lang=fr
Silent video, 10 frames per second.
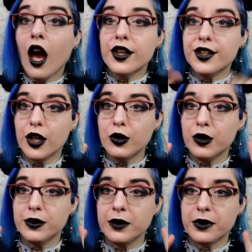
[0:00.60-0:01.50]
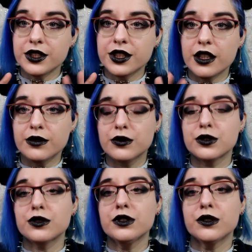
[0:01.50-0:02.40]
Yahoo donc
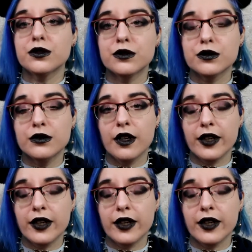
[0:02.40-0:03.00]
aujourd'hui je te retrouve